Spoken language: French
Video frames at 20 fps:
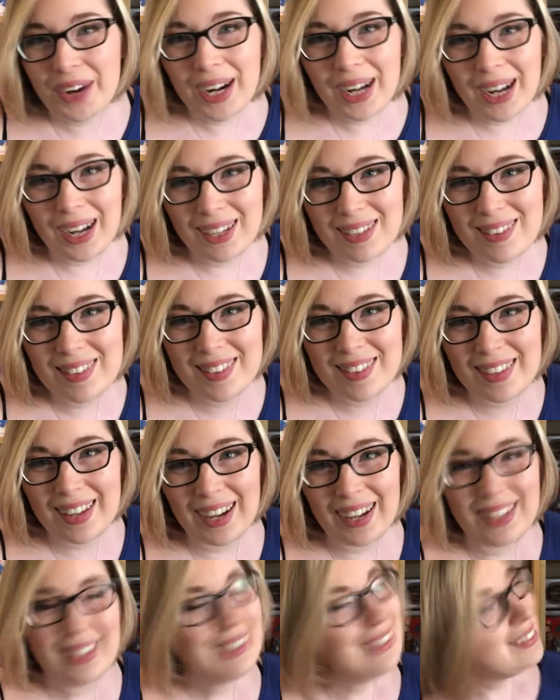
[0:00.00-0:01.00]
Voilà, c'est
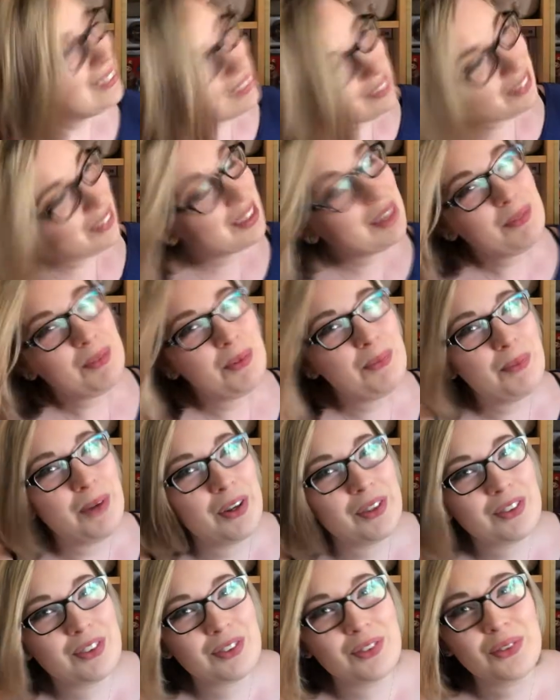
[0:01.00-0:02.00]
ça, on n'est plus
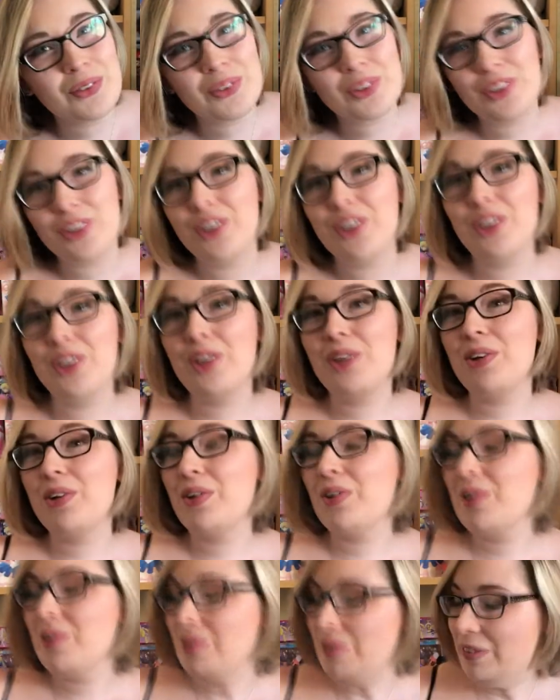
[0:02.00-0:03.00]
potes. Donc,
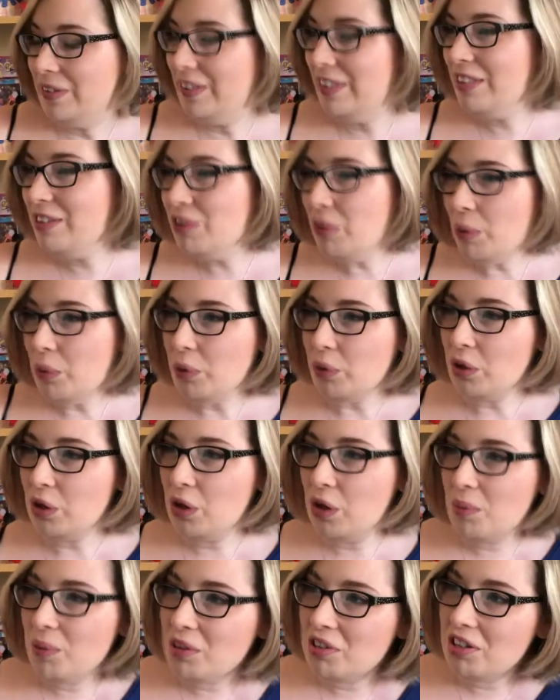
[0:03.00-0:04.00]
disons que
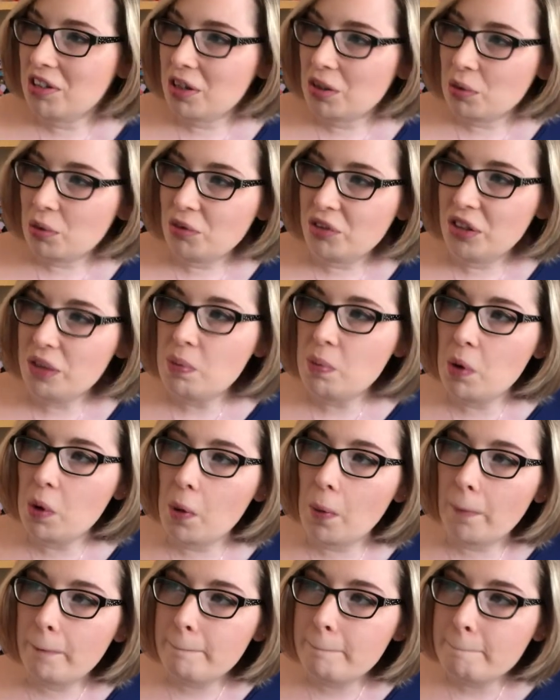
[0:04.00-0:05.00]
commencer un
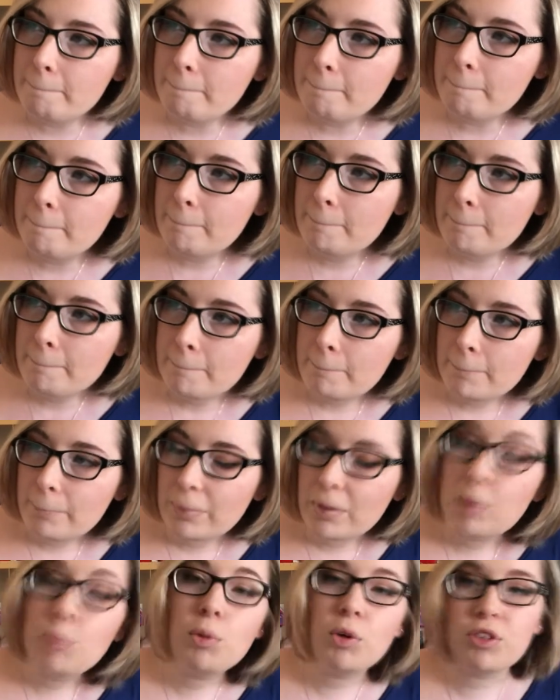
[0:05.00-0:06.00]
confinement,
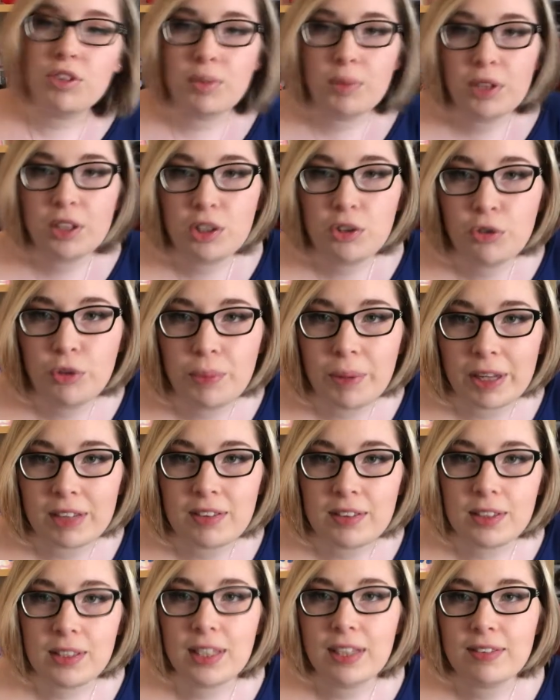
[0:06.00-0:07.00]
Bon, c'est moi qui suis
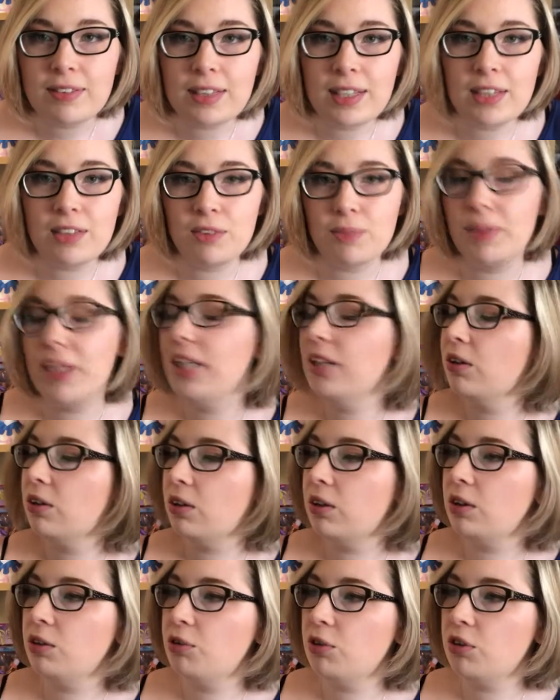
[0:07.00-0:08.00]
partie, hein, certes, mais
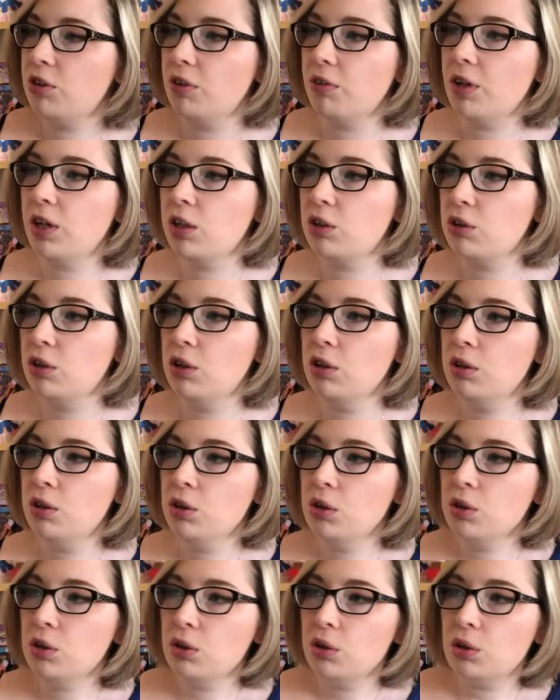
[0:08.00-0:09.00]
il faut savoir que
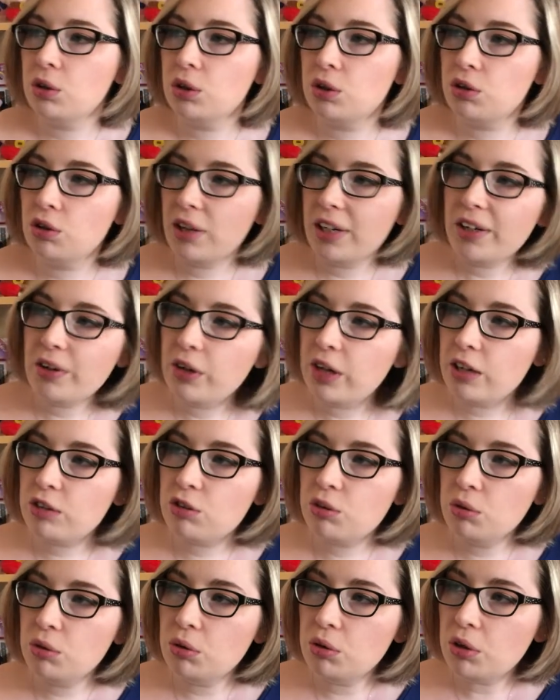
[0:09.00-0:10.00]
dans les
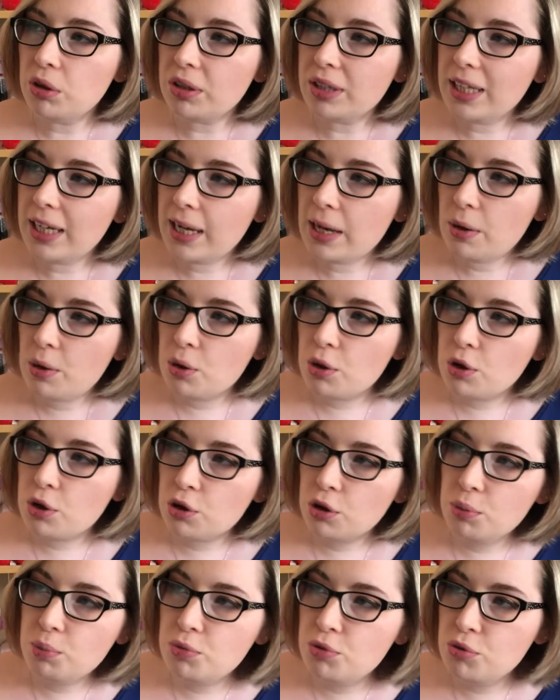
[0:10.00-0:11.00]
relations, quand il y a
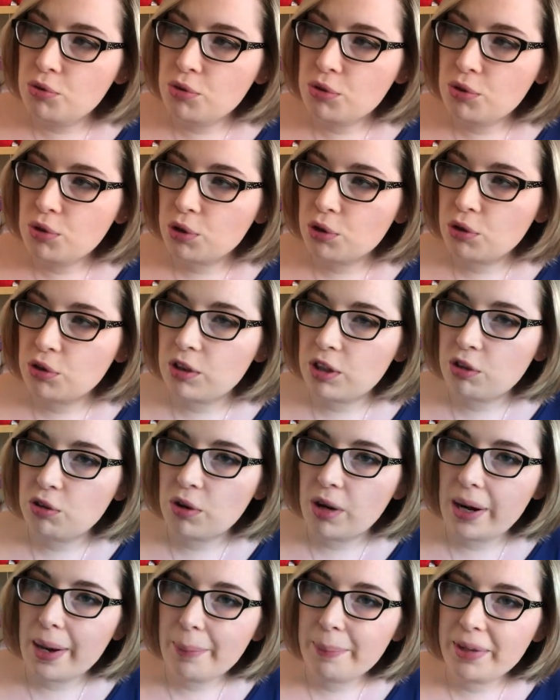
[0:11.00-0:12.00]
rupture, que ce
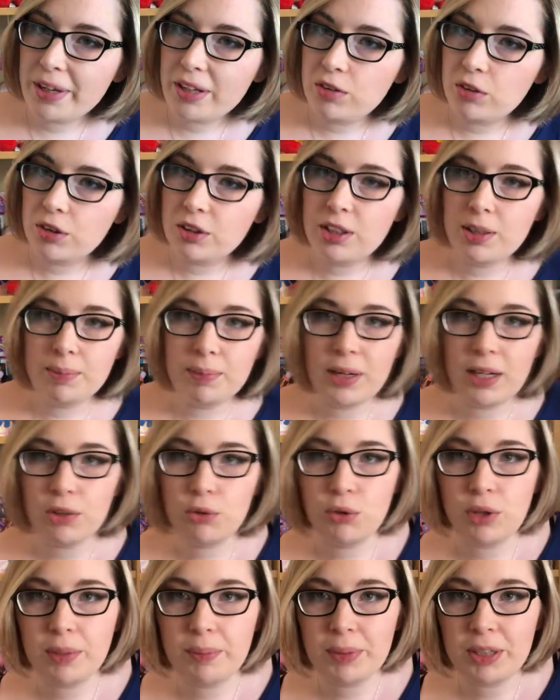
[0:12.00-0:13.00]
soit la personne qui part
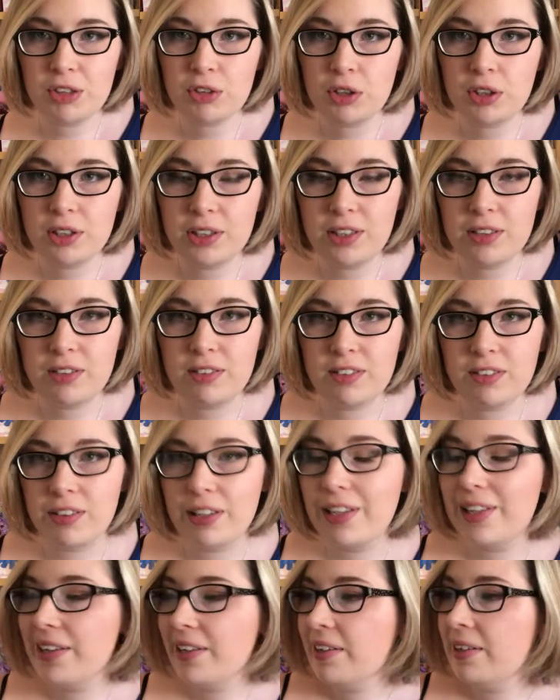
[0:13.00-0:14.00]
ou la personne qui
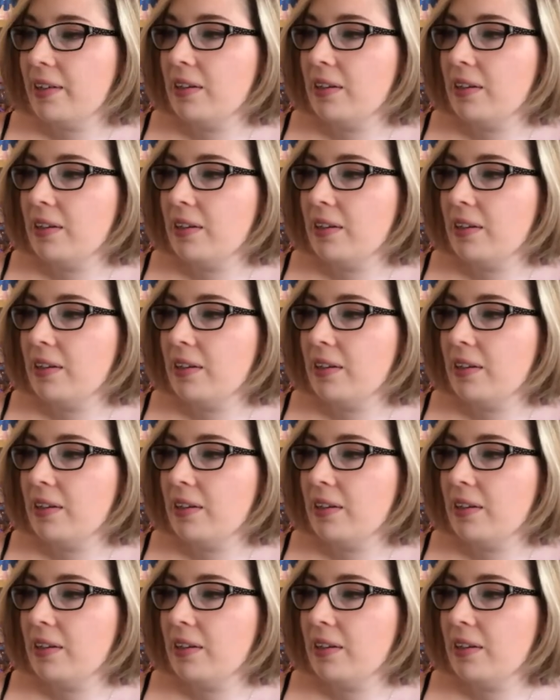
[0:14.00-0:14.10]
s'est